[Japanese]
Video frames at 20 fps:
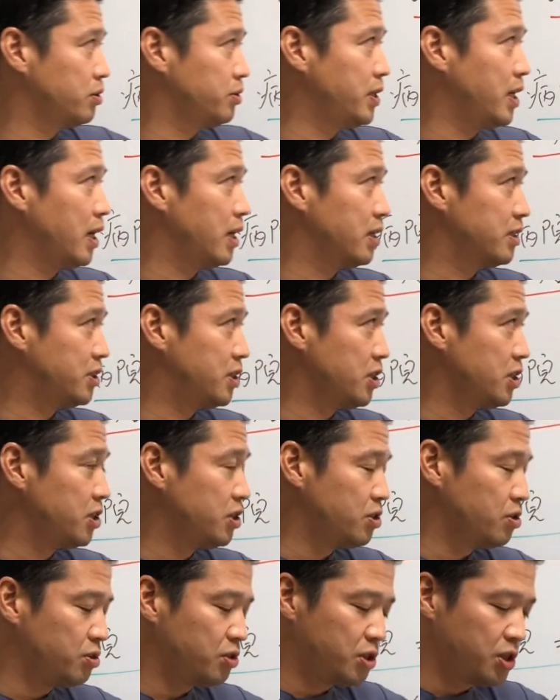すには鍼
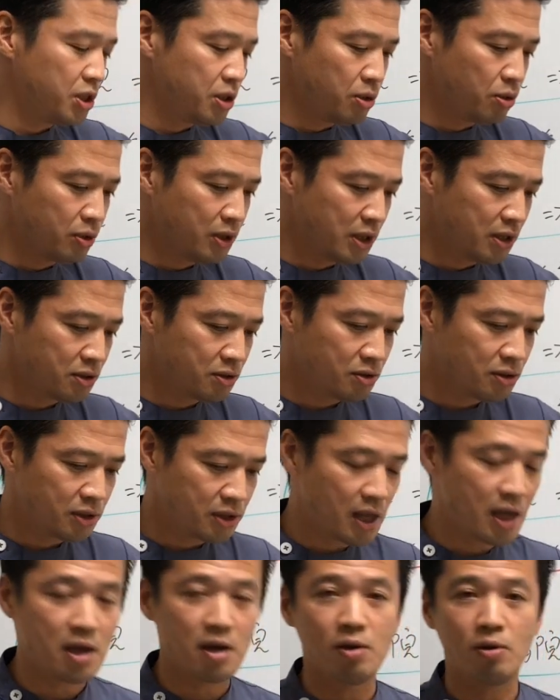灸治療でについ
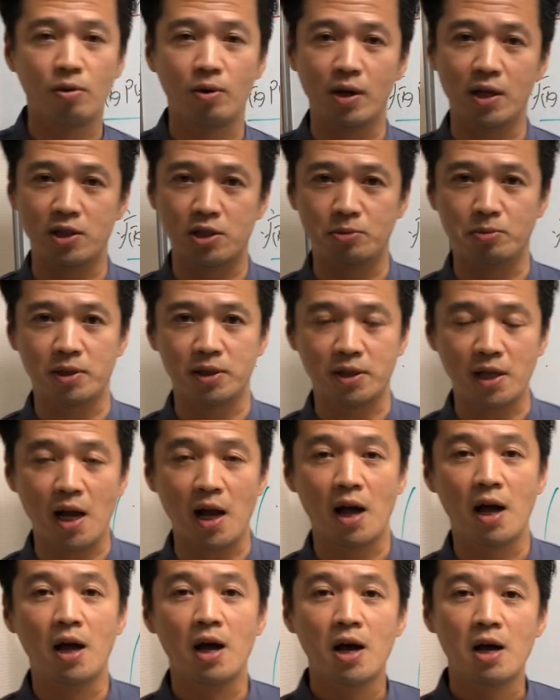てお話ししまし
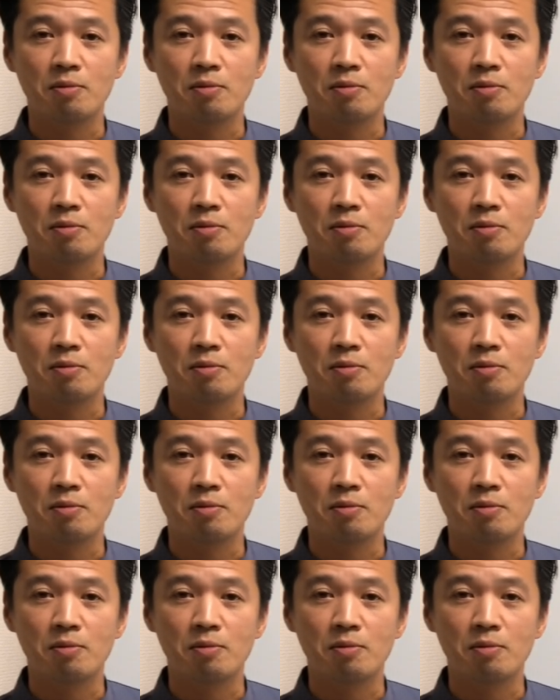た。